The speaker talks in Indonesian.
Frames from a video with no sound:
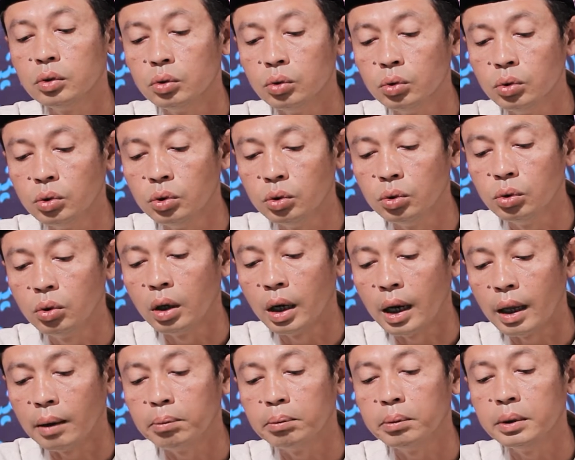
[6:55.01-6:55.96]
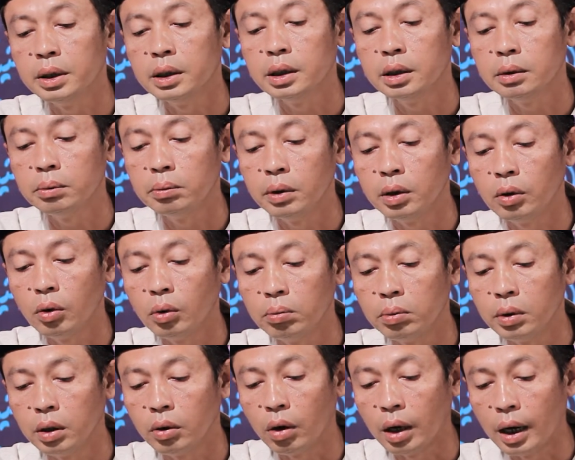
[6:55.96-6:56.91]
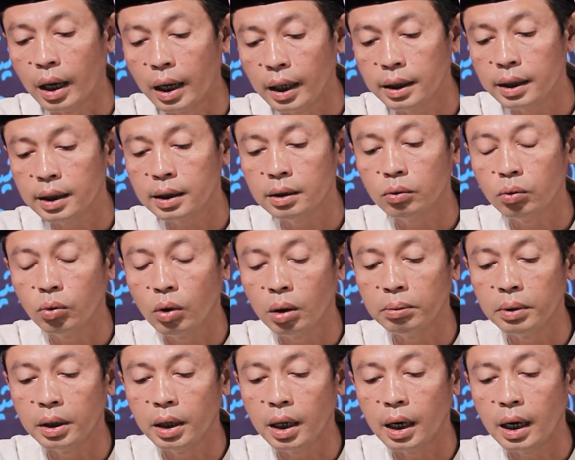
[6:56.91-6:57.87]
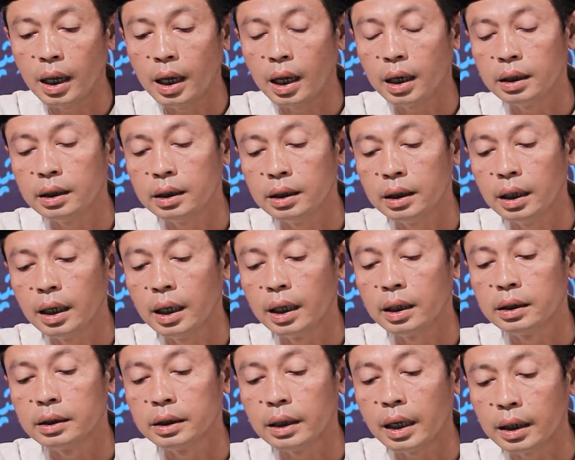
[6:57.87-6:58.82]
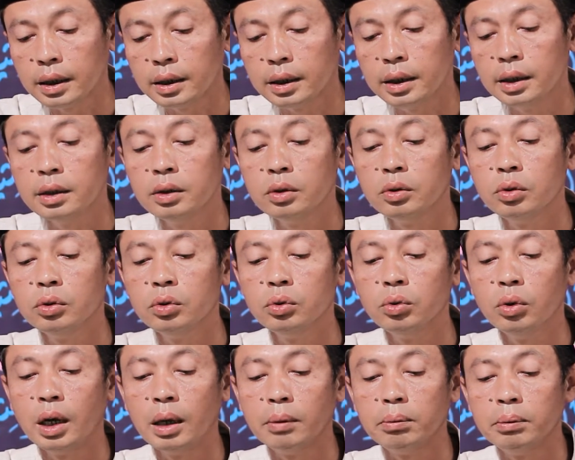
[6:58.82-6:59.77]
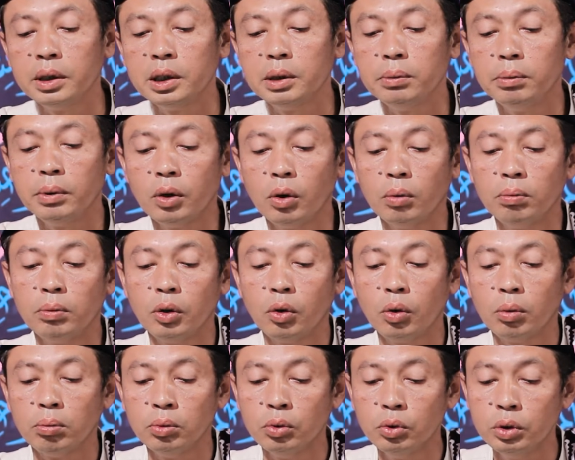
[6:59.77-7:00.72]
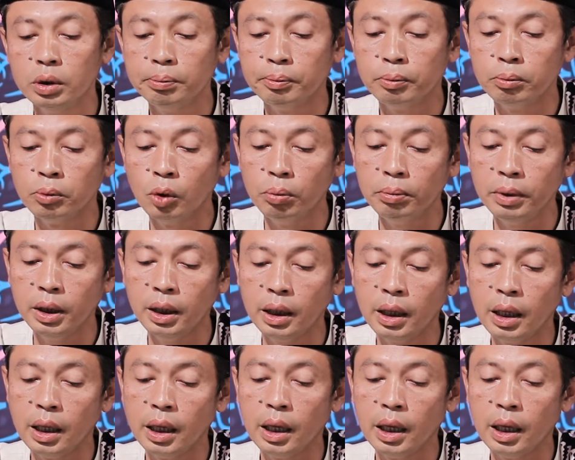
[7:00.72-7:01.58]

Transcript: tujuh lapis piro-piro langit wa minal ardi lan saking tujuh lapis piro-piro bumi